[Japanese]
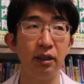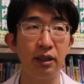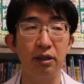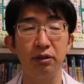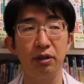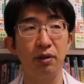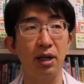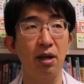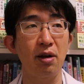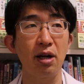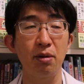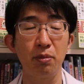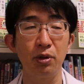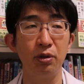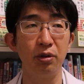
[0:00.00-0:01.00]
なので
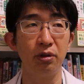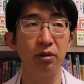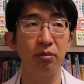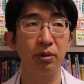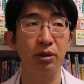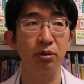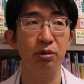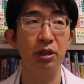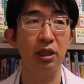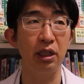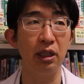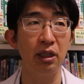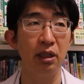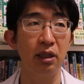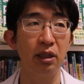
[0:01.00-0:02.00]
我々も、まあ、正
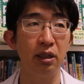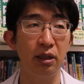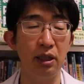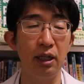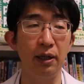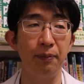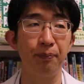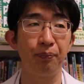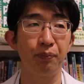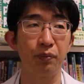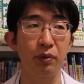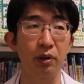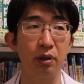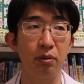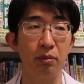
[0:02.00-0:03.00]
直、ね、
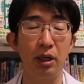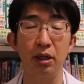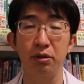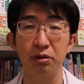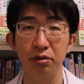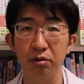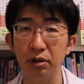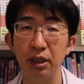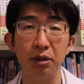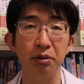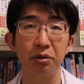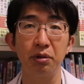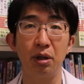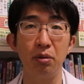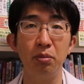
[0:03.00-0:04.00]
早く作って
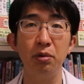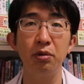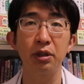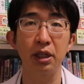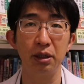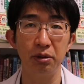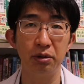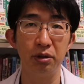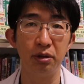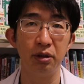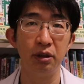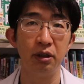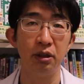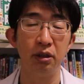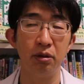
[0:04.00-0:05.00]
よとは思うけ
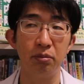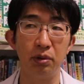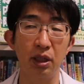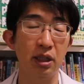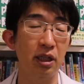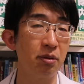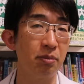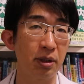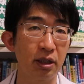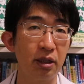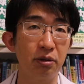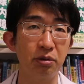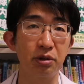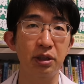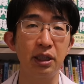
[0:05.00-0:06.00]
ど、わかりま
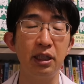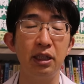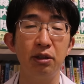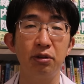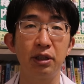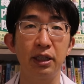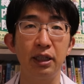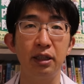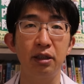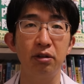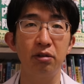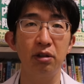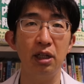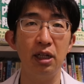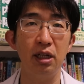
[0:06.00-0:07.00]
せんとしか言いようがないって
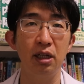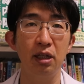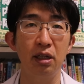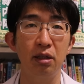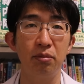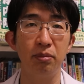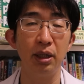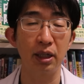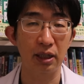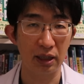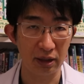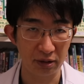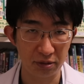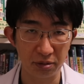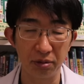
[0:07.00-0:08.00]
いうのが、まあ、
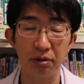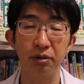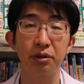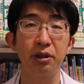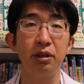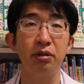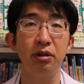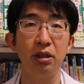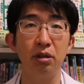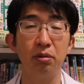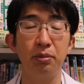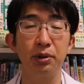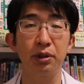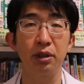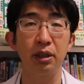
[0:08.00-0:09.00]
感想っていうふうに
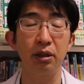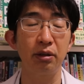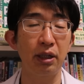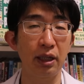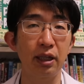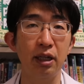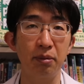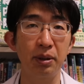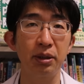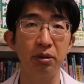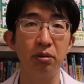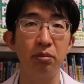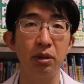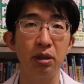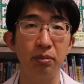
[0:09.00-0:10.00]
思ってくだされば
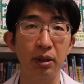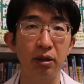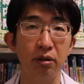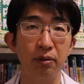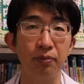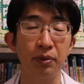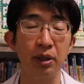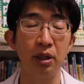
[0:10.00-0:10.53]
と思います。